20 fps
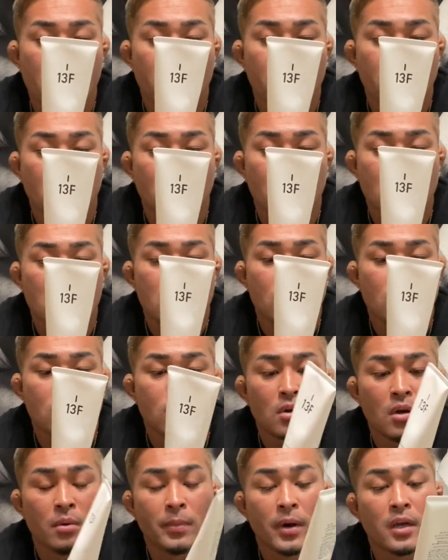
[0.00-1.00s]

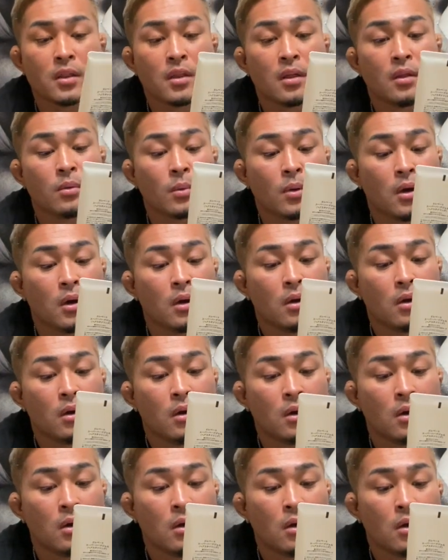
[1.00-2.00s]
180g 入ってんのか
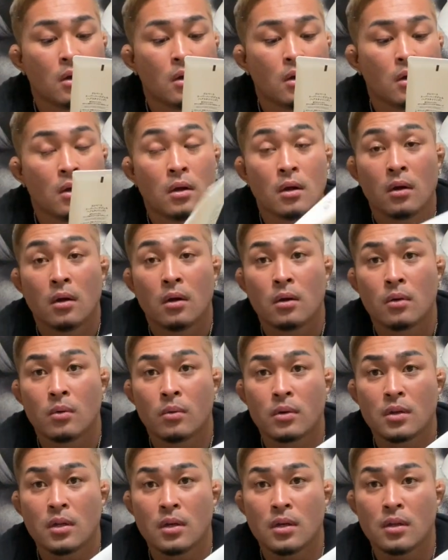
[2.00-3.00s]
こ
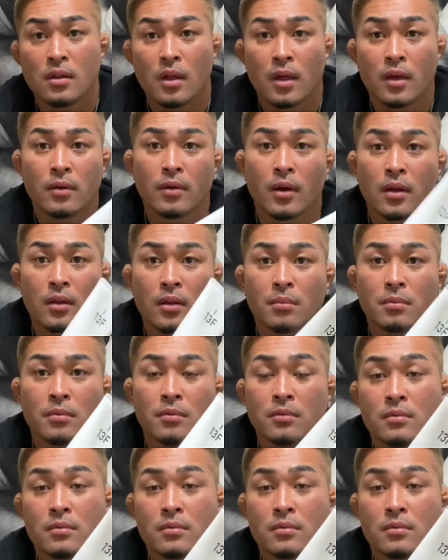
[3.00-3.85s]
れで2000円ぐらい多分